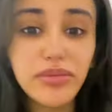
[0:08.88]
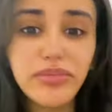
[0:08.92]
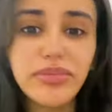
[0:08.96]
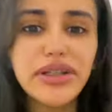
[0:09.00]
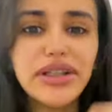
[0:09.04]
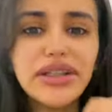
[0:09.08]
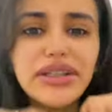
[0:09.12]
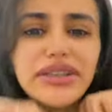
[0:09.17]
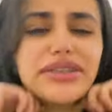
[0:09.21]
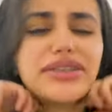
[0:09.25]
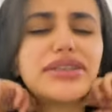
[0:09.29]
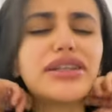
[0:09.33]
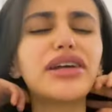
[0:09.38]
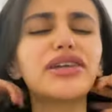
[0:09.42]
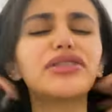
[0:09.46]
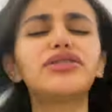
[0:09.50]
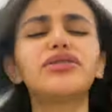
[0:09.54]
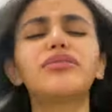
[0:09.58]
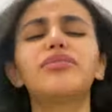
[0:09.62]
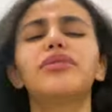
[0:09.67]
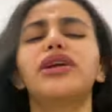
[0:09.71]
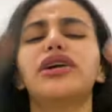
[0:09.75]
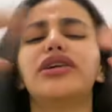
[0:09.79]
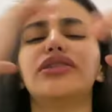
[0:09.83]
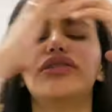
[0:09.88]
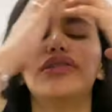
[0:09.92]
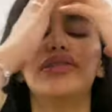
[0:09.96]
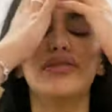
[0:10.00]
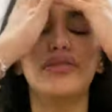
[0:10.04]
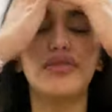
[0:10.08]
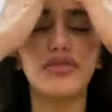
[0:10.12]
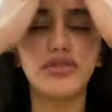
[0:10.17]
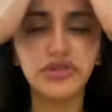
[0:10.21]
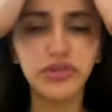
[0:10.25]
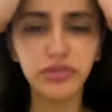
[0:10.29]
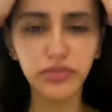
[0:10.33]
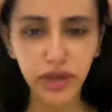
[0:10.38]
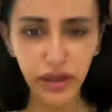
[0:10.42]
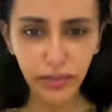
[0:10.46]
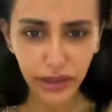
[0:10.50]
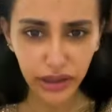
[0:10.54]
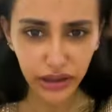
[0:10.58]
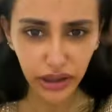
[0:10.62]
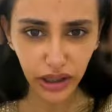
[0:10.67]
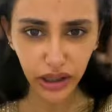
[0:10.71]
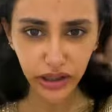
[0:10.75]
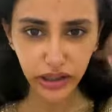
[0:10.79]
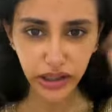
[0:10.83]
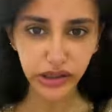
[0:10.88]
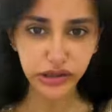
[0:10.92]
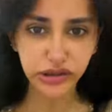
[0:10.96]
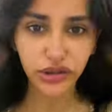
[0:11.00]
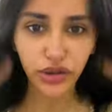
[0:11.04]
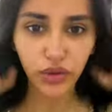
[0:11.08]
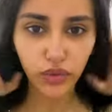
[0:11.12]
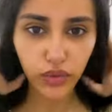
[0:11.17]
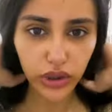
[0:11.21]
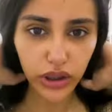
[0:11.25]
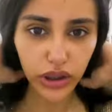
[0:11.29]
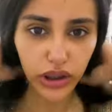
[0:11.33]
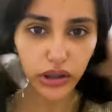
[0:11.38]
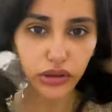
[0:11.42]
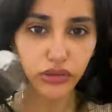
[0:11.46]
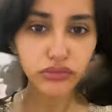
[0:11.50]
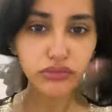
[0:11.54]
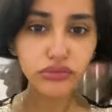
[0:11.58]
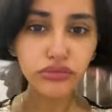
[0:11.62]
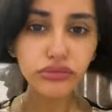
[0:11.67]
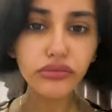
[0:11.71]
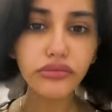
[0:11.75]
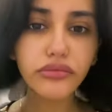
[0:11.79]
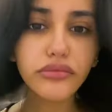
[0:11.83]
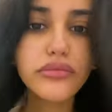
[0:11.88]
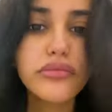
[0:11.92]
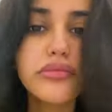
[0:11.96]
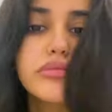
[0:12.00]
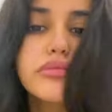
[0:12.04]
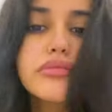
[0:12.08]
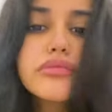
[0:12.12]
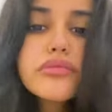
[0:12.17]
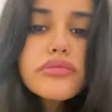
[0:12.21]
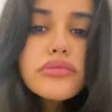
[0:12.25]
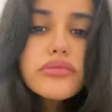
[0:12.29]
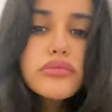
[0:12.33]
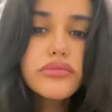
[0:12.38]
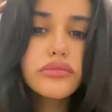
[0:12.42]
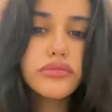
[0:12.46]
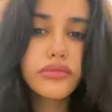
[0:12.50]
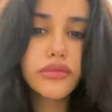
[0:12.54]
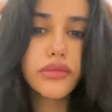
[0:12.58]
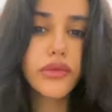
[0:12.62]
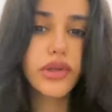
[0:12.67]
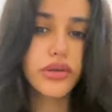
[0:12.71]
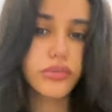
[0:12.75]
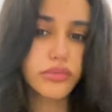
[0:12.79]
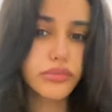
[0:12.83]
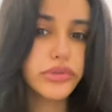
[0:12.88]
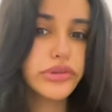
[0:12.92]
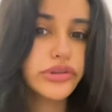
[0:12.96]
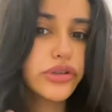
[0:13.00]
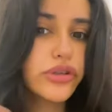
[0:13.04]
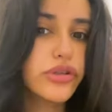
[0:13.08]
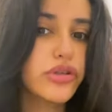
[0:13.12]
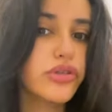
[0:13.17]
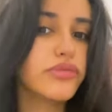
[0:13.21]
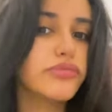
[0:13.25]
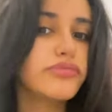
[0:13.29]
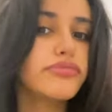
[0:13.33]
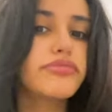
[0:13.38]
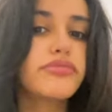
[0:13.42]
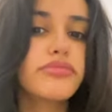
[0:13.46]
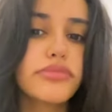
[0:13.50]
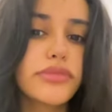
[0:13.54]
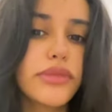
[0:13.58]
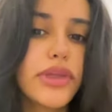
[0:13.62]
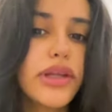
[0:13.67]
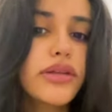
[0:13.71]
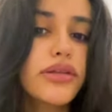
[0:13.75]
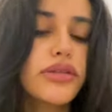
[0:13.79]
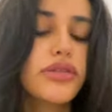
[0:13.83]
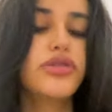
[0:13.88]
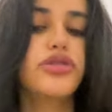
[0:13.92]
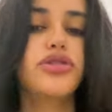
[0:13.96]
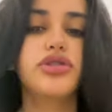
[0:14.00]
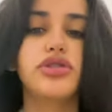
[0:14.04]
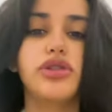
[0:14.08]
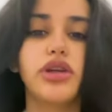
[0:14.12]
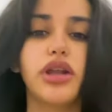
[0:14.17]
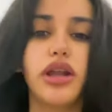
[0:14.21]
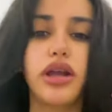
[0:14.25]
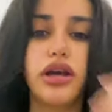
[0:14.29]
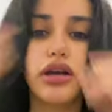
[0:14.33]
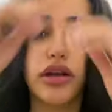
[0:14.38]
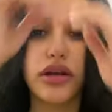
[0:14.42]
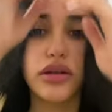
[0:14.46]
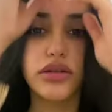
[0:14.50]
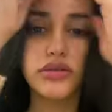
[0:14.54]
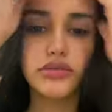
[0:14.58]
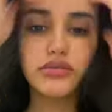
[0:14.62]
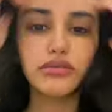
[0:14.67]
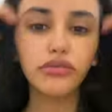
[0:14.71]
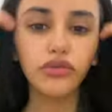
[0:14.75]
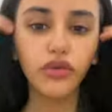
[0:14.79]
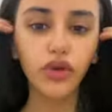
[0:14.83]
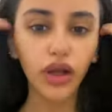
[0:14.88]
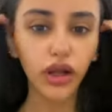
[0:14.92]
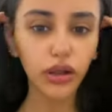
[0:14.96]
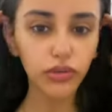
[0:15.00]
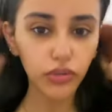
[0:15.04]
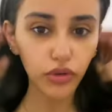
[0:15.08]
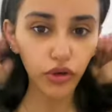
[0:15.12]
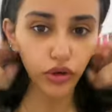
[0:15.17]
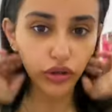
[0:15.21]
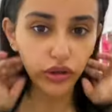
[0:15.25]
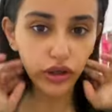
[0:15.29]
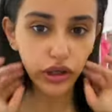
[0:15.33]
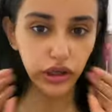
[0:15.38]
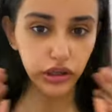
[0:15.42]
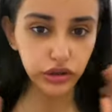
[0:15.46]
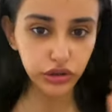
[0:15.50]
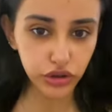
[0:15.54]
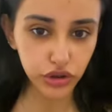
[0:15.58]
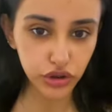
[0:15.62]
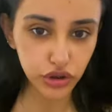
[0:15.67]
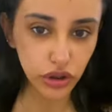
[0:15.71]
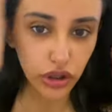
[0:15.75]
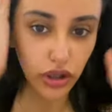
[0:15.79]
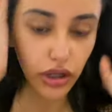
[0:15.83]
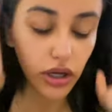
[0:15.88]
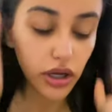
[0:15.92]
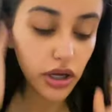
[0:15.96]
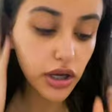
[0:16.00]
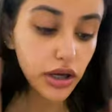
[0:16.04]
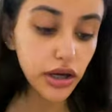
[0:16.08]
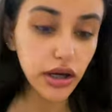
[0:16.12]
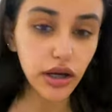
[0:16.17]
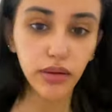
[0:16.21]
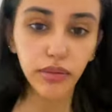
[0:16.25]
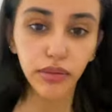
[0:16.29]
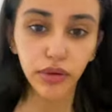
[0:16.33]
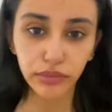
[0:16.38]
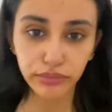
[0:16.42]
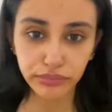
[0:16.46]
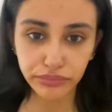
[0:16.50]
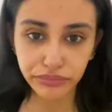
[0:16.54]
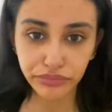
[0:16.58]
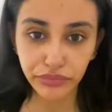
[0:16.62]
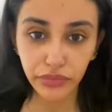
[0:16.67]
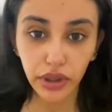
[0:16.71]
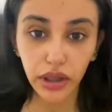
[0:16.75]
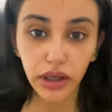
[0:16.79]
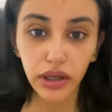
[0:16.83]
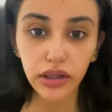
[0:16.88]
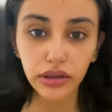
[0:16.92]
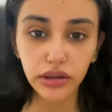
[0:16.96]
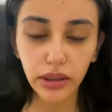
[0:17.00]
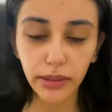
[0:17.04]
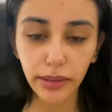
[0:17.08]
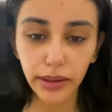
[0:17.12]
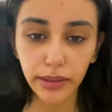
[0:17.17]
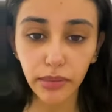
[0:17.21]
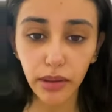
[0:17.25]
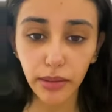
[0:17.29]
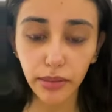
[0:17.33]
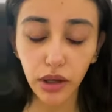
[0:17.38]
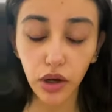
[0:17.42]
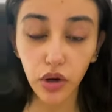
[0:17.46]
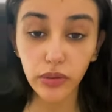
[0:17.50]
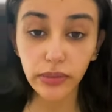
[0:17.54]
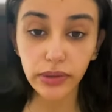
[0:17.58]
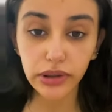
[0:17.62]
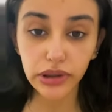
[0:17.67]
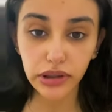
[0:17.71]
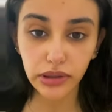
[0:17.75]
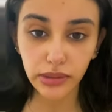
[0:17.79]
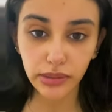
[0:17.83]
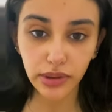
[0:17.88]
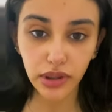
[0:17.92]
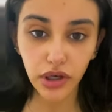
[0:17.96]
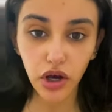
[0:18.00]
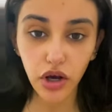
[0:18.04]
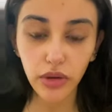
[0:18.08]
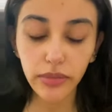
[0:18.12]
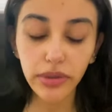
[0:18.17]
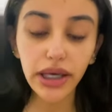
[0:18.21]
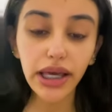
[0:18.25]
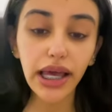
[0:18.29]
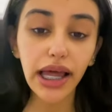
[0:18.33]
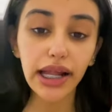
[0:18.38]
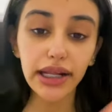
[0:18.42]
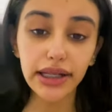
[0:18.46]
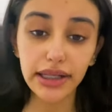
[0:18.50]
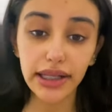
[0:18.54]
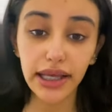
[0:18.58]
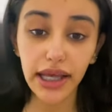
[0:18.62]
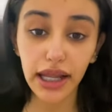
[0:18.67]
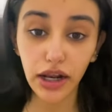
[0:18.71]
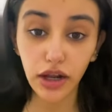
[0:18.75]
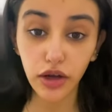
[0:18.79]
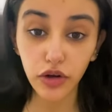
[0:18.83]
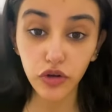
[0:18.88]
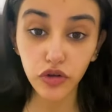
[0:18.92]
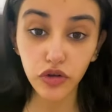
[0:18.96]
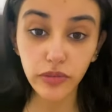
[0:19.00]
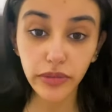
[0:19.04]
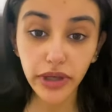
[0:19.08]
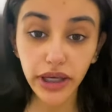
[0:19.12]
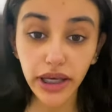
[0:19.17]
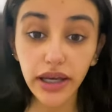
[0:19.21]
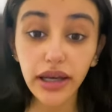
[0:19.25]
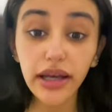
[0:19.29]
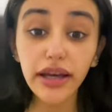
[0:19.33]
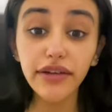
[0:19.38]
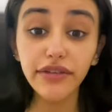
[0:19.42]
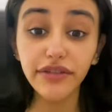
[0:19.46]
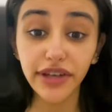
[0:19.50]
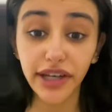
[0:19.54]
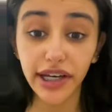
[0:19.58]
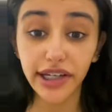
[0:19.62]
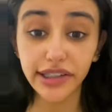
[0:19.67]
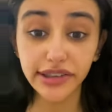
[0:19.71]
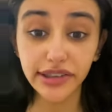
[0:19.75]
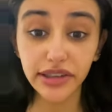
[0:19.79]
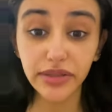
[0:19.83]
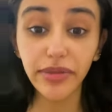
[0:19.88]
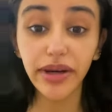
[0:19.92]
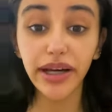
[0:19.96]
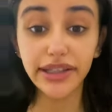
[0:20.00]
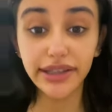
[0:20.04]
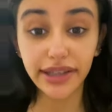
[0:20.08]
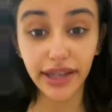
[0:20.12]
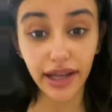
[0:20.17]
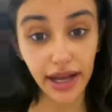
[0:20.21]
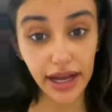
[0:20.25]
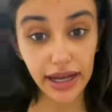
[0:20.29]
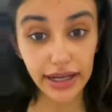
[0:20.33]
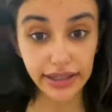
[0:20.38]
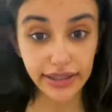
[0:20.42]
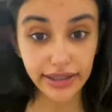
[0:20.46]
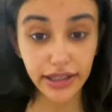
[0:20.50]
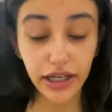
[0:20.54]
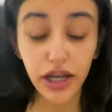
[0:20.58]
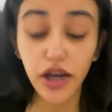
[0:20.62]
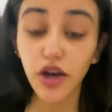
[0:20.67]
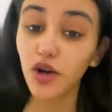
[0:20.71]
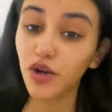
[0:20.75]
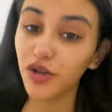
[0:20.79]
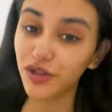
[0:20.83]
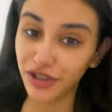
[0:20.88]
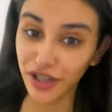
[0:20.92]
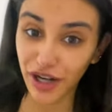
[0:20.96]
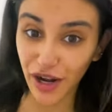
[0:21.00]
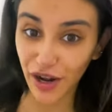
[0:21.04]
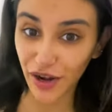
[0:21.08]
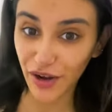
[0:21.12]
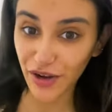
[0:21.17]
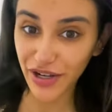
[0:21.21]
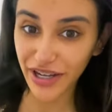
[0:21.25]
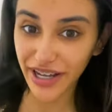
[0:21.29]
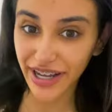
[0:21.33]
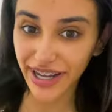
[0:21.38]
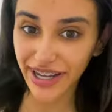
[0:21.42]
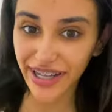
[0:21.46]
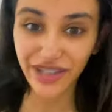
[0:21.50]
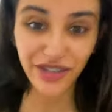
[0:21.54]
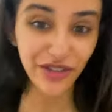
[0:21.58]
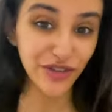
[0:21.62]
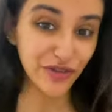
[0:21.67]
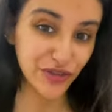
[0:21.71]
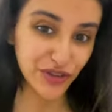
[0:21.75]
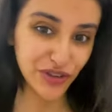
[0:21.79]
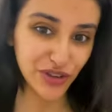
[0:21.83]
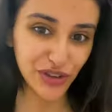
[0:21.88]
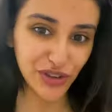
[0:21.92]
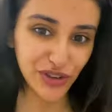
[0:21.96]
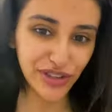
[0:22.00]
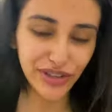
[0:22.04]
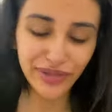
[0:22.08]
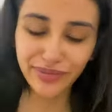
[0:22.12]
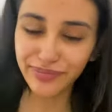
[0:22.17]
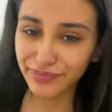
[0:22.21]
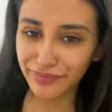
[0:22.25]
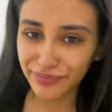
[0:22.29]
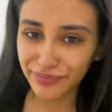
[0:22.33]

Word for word: بالثلاثي برات اقسم بالله ما عاد اخليها تسوي لي بس حلو النتيجة لا والله مرضية النتيجة المهم طبعا ماما قومتني من نومي قالت لي يلا قومي في عزيمة عند خالك قلت لها اوكي فطور